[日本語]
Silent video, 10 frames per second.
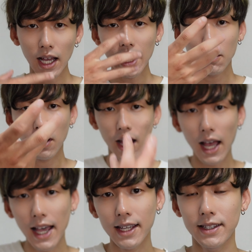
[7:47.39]
彼は
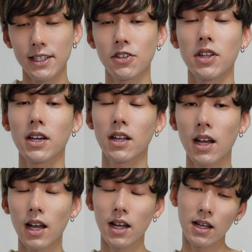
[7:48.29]
アーティストだか
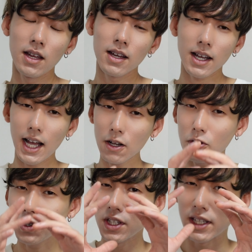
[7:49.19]
ら、過
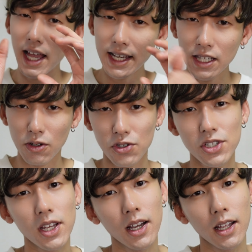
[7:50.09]
去に何を
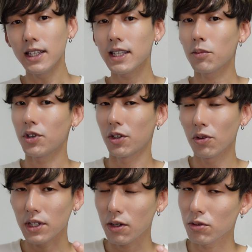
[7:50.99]
したか、インタビューで
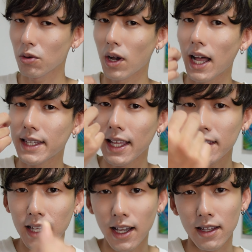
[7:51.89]
どんなことを
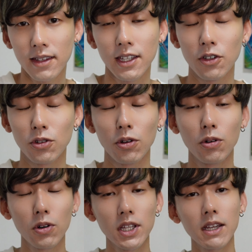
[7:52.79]
語ったかっていうと
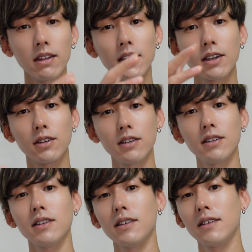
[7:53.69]
ころではな
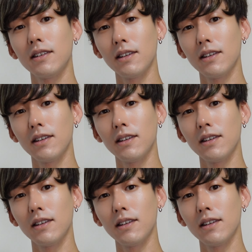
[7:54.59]
く、